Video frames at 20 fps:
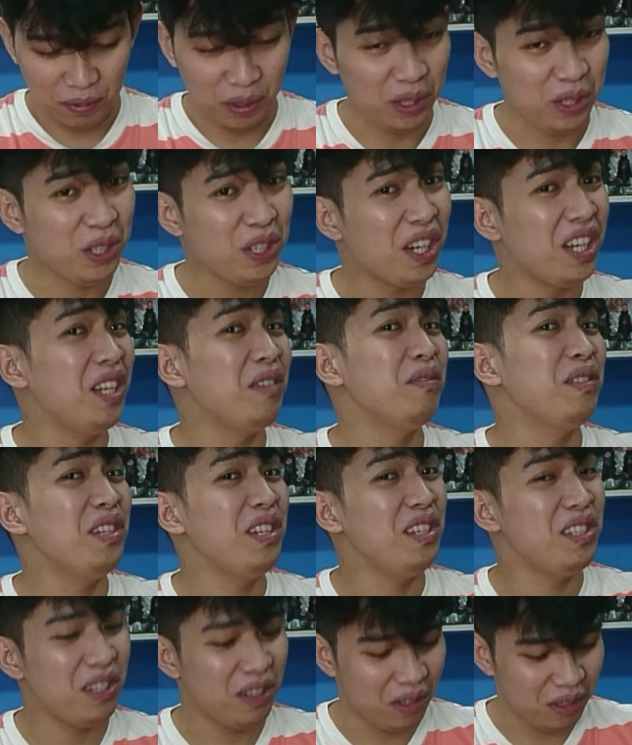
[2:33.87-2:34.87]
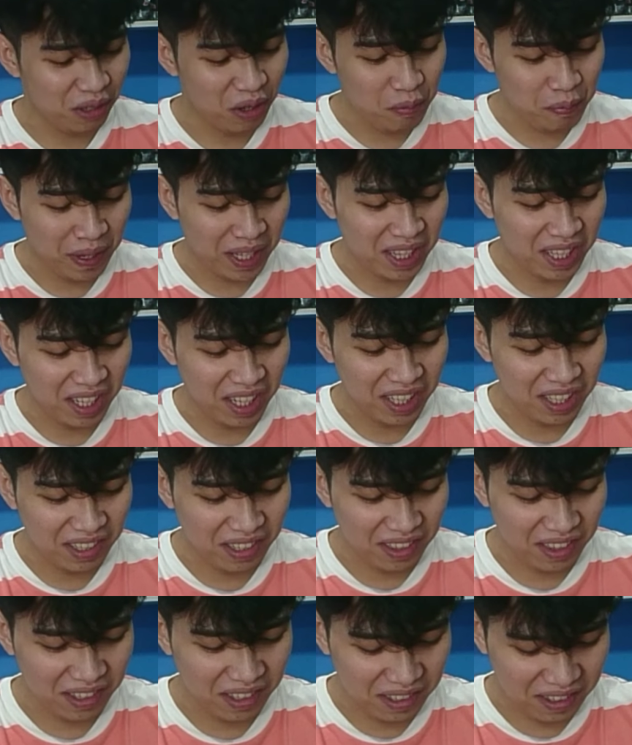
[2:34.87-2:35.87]
For sure, alam nyo ni sabi ko pag
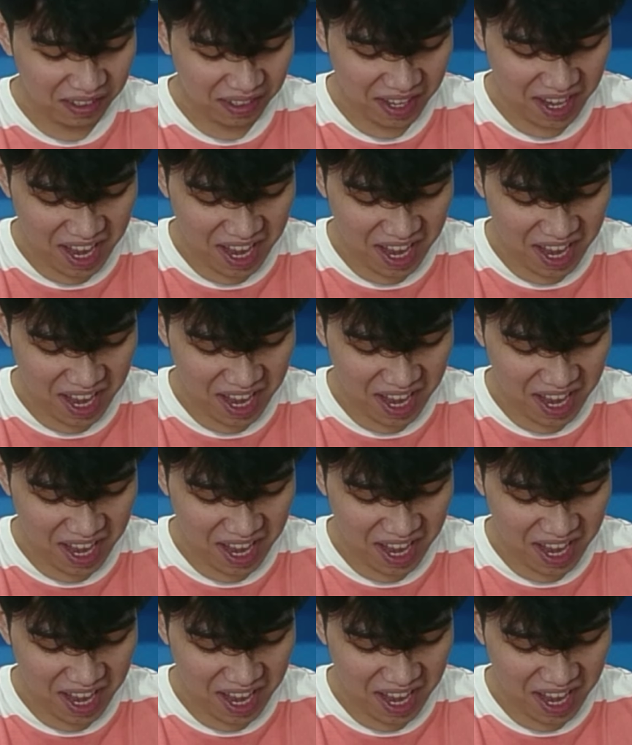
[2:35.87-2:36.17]
ni-rate ko to.